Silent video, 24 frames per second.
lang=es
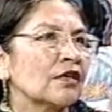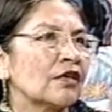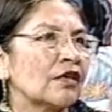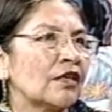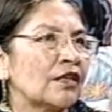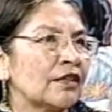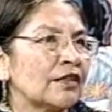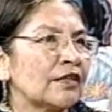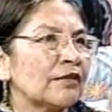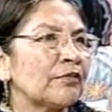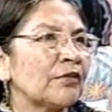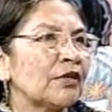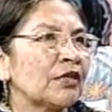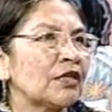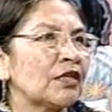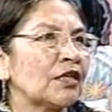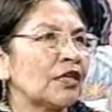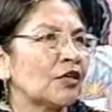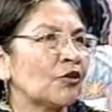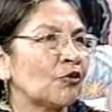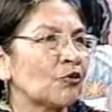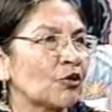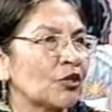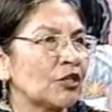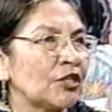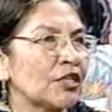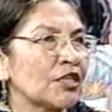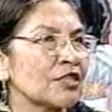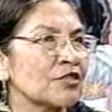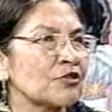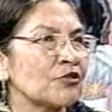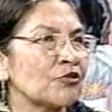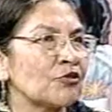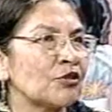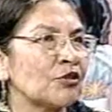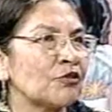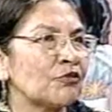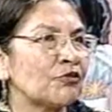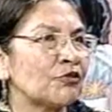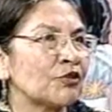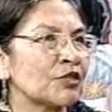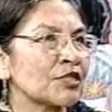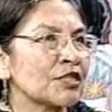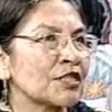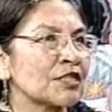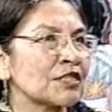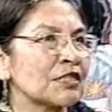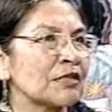el tema de la correlación de
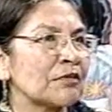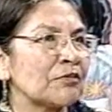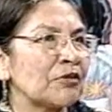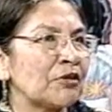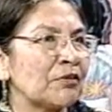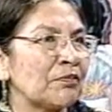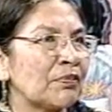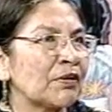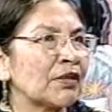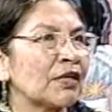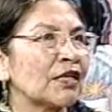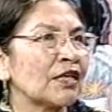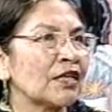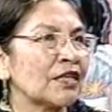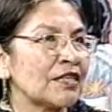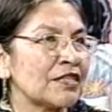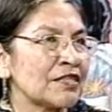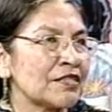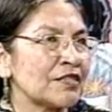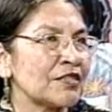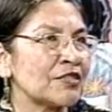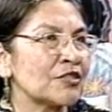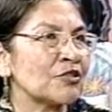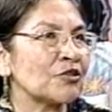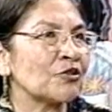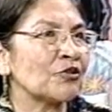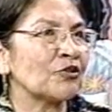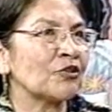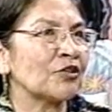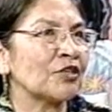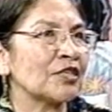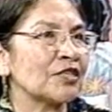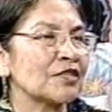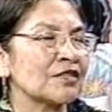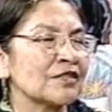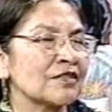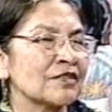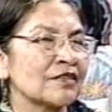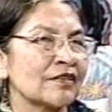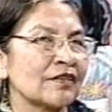fuerzas también para las decisiones.